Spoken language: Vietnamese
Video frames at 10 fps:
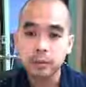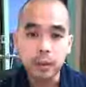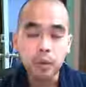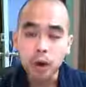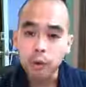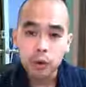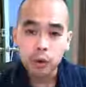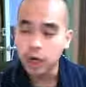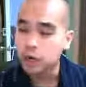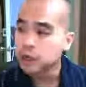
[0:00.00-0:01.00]
bạn muốn học
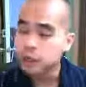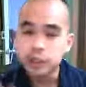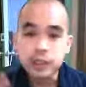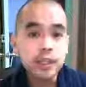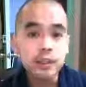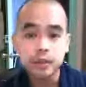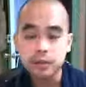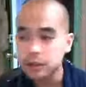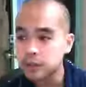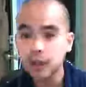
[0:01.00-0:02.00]
ngôn ngữ nào trên thế,
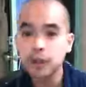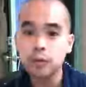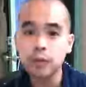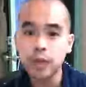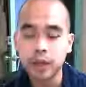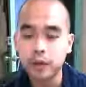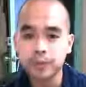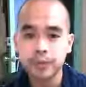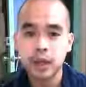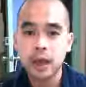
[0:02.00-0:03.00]
thế giới cũng vậy hết
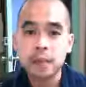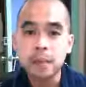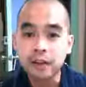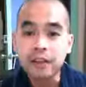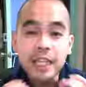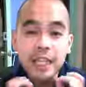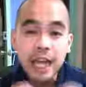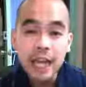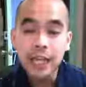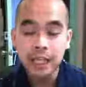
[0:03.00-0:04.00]
bạn phải
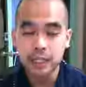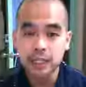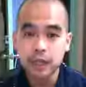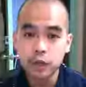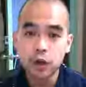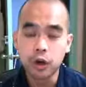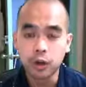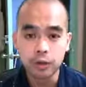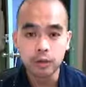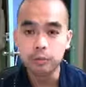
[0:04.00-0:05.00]
nhái tiếng của
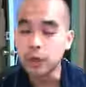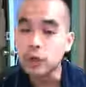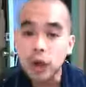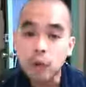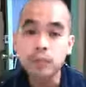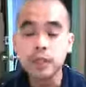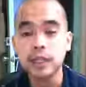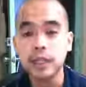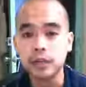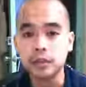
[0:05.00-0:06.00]
họ mình không thể
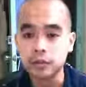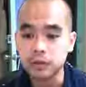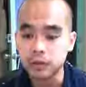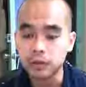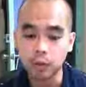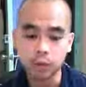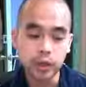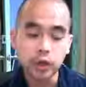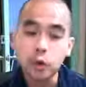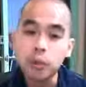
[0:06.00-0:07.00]
nào sử dụng
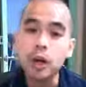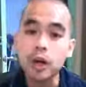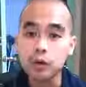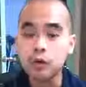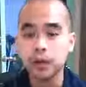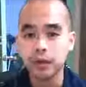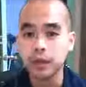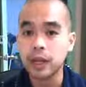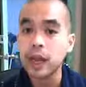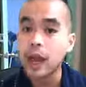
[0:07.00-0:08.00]
cái ngôn ngữ của mình
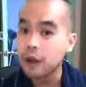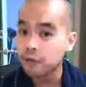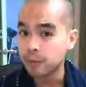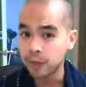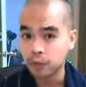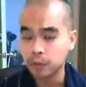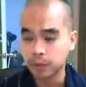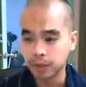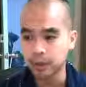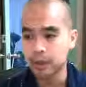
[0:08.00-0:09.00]
hay cái alphabet của
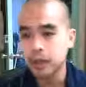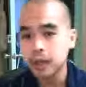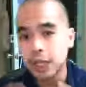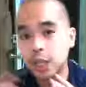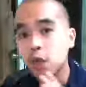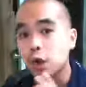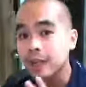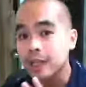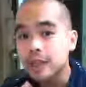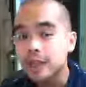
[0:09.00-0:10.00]
mình để nói
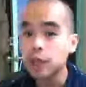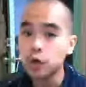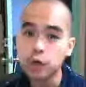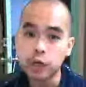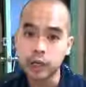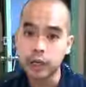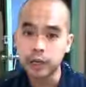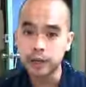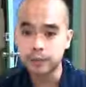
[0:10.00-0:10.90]
ra tiếng của người khác